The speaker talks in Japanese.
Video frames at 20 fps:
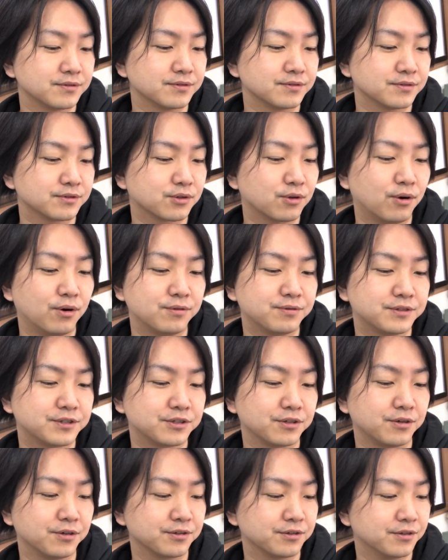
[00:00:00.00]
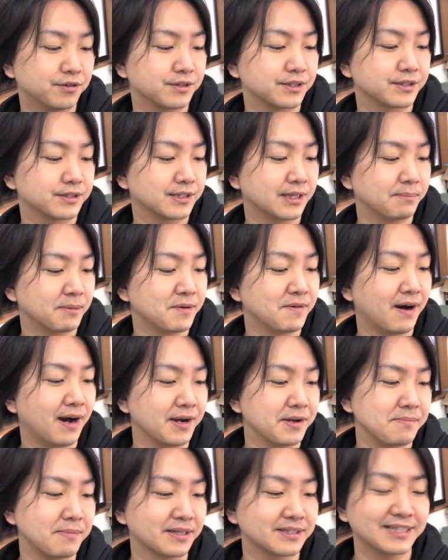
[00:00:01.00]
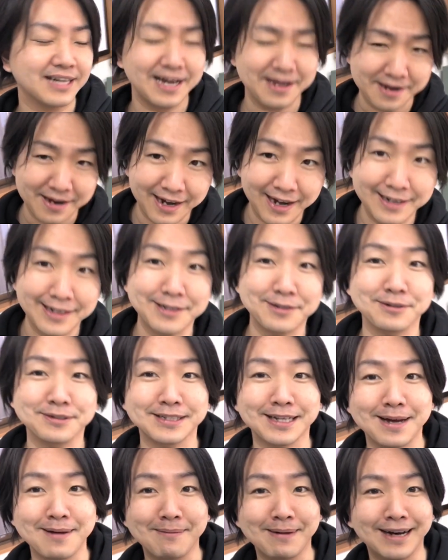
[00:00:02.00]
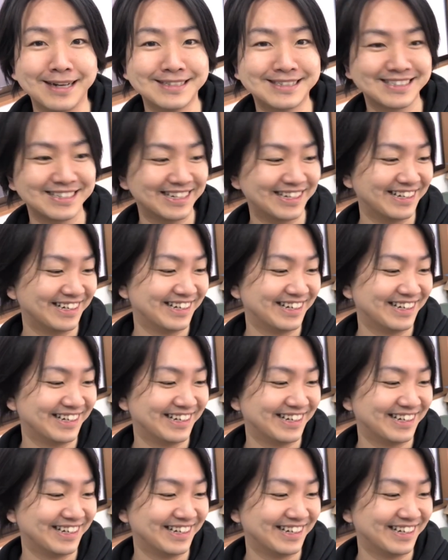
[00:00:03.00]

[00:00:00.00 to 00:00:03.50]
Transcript: うん、好不調の波はありますはいありがとうございます